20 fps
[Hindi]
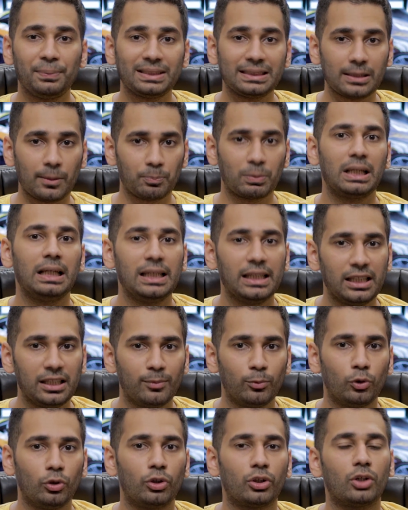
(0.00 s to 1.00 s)
पे सबके लिए
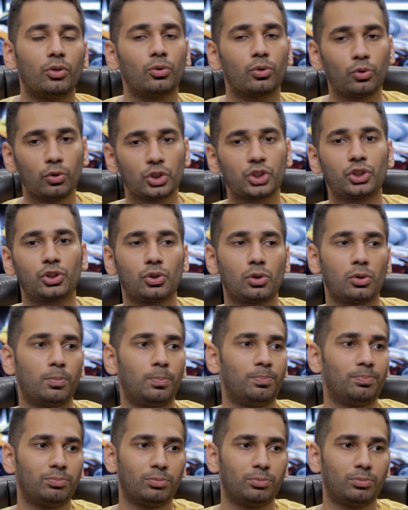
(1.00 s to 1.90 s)
नहीं बोल रहा हूँ कुछ जो